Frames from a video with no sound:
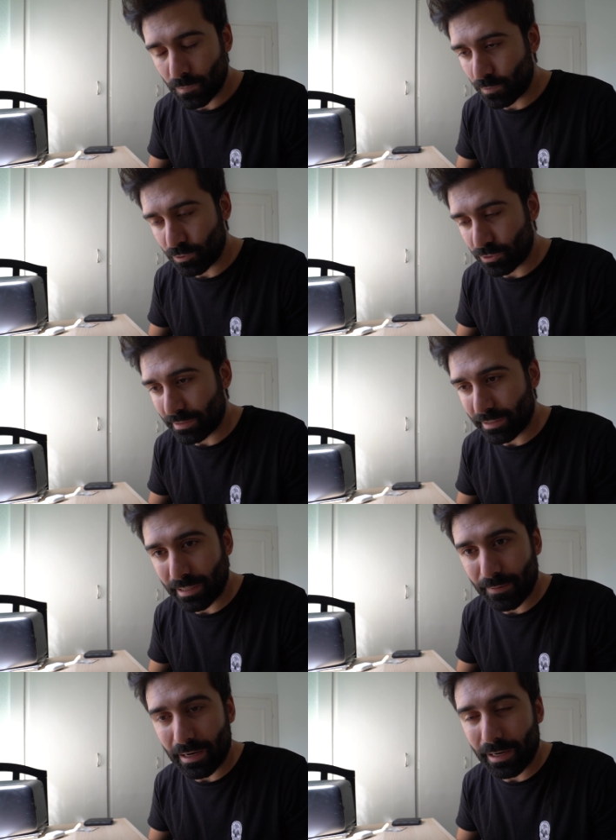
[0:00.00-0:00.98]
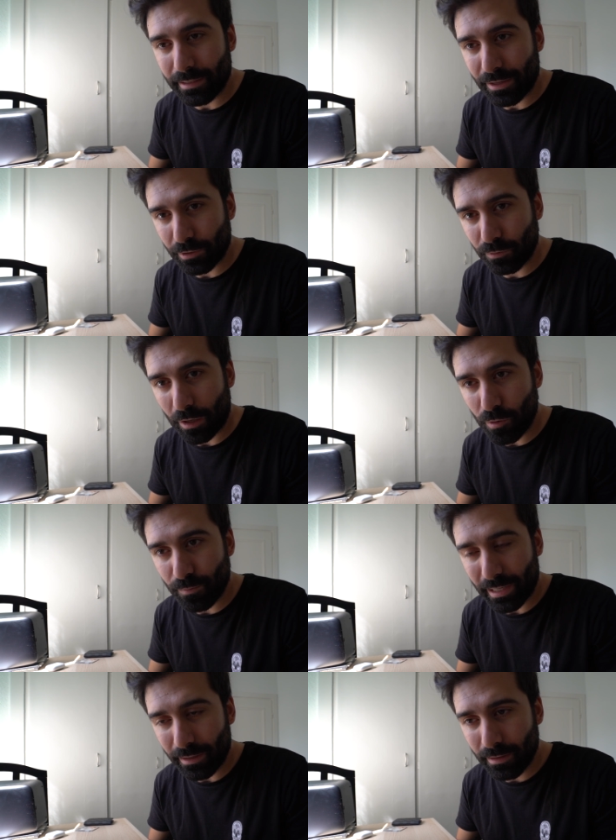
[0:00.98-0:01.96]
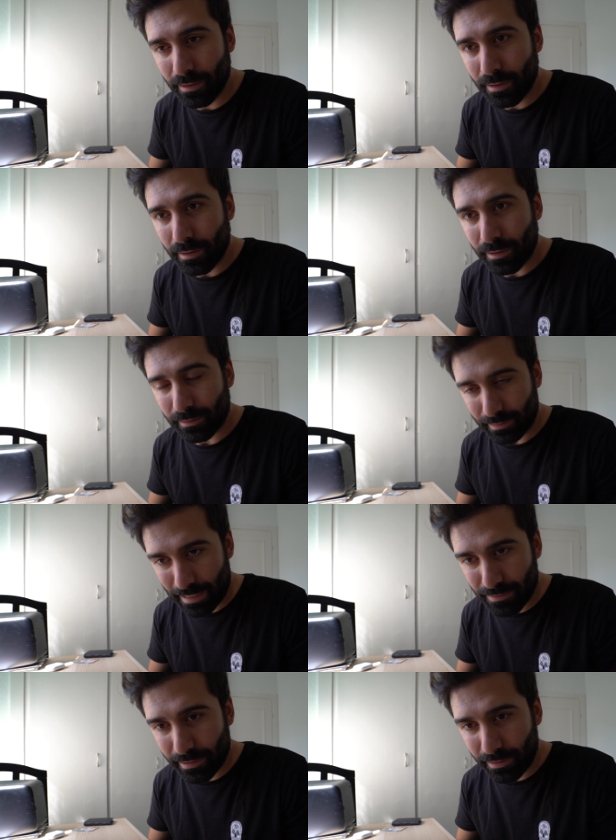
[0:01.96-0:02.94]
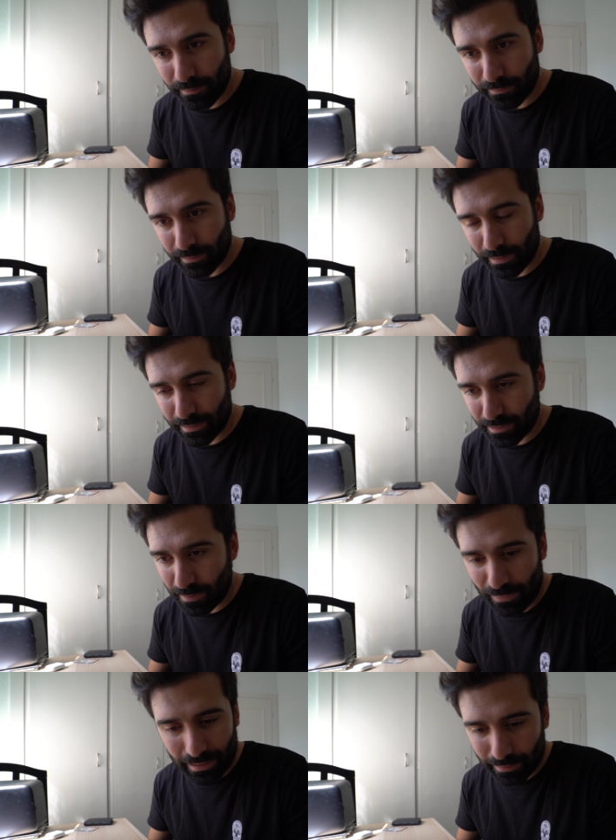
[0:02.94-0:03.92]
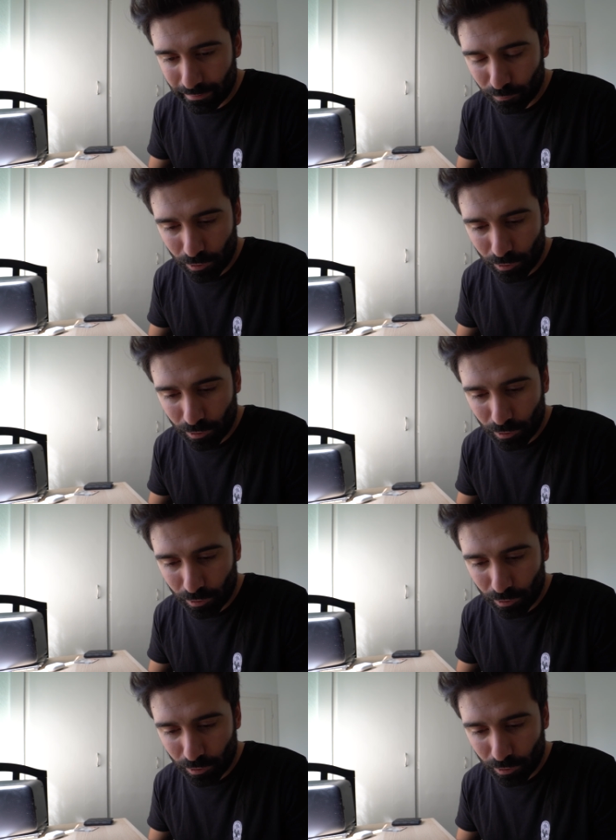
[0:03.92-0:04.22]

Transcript: pues usted tiene que bajar y hacer una compra grande que les sirva para